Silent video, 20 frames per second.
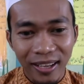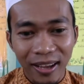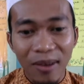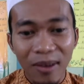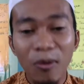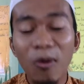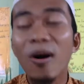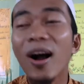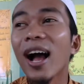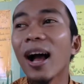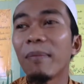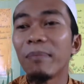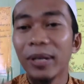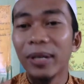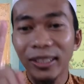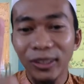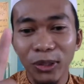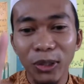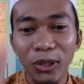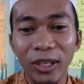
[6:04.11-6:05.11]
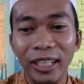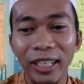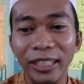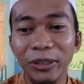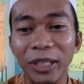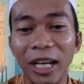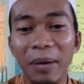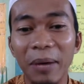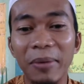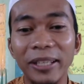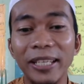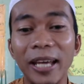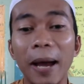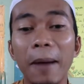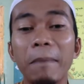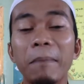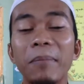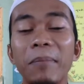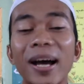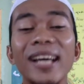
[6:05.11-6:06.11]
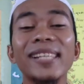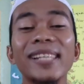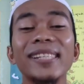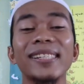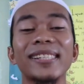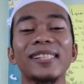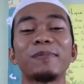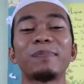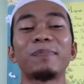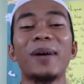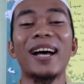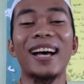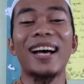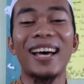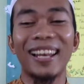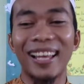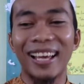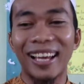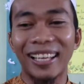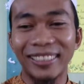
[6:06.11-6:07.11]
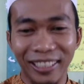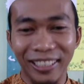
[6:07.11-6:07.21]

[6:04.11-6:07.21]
Wah, betul. Itu namanya mazbala.